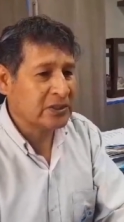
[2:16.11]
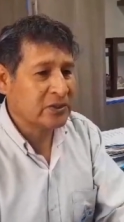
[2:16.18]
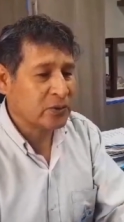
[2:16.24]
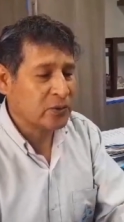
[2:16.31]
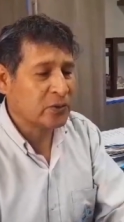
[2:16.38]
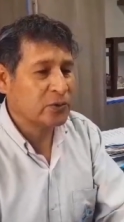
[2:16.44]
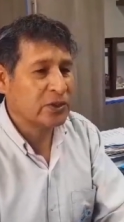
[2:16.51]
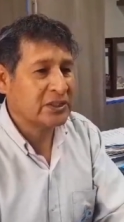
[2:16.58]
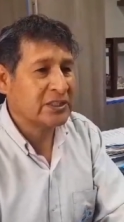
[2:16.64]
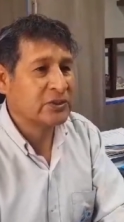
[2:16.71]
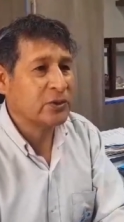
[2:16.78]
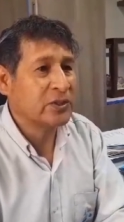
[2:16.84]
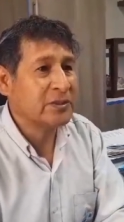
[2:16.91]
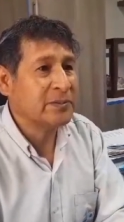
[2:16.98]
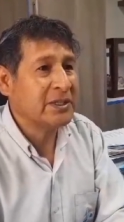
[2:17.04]
con sus
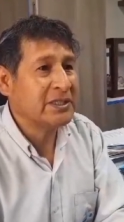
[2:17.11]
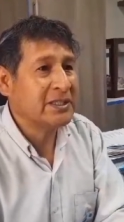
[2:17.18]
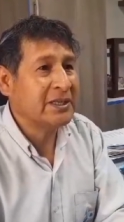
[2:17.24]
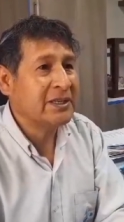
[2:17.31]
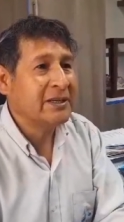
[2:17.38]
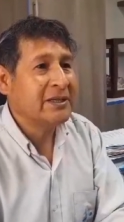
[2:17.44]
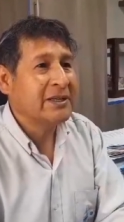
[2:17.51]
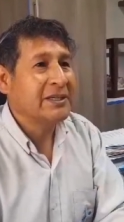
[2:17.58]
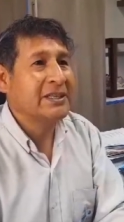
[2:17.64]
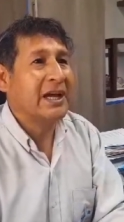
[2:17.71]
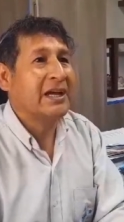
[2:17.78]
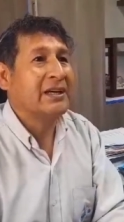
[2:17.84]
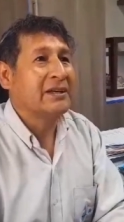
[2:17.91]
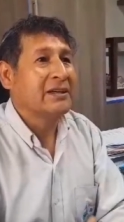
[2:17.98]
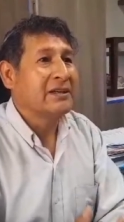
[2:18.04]
asesores, me dice,
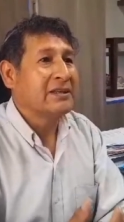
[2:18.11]
ya,